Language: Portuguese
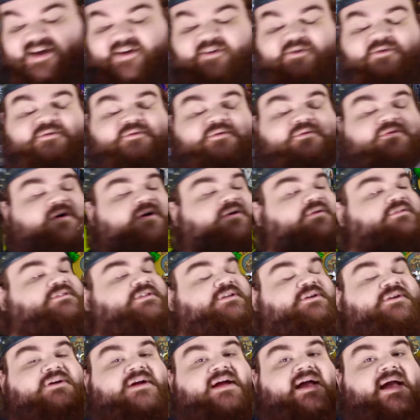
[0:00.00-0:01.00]
é o
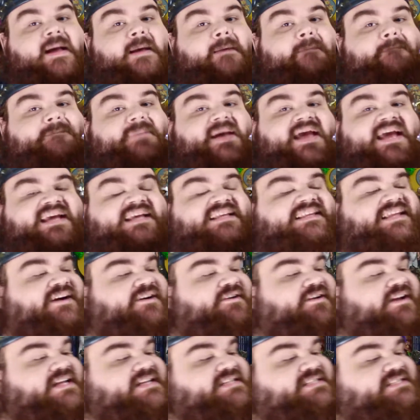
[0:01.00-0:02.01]
outro pin
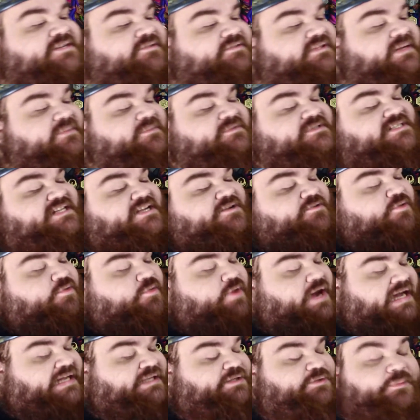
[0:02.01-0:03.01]
da coleção. Temos aí o
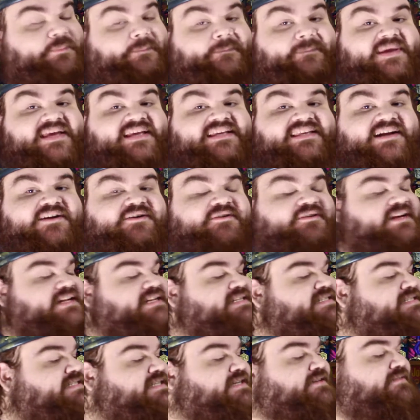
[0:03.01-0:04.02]
quarto pin da
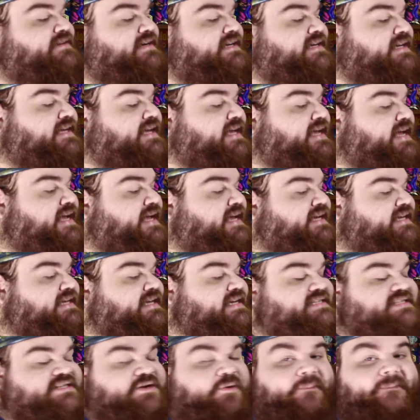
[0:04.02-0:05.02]
coleção aí.
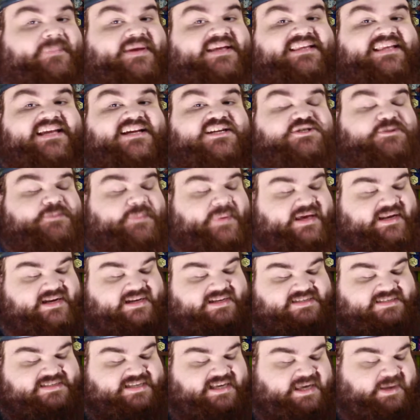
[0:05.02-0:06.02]
E esse é o pin da
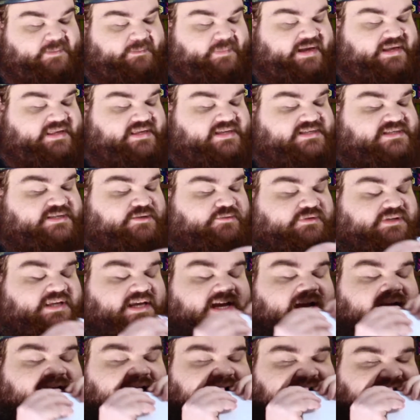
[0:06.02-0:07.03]
esperança que pertence ao
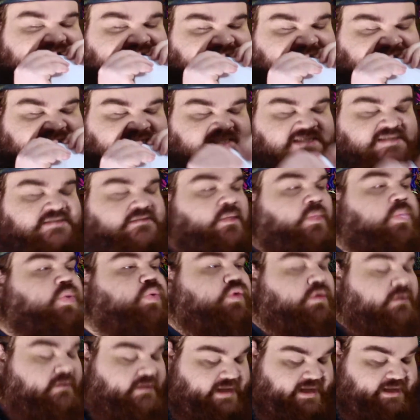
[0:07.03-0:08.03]
TK,
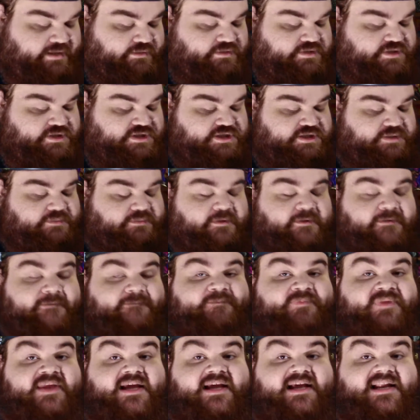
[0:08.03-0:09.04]
né, do
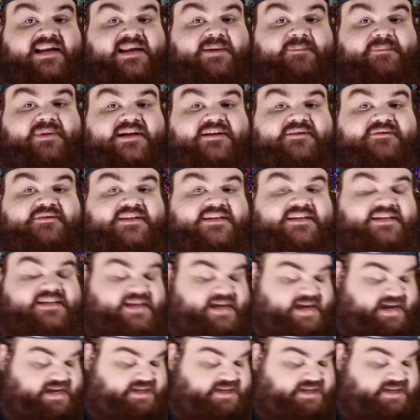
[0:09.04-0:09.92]
Digimon. Lembrando que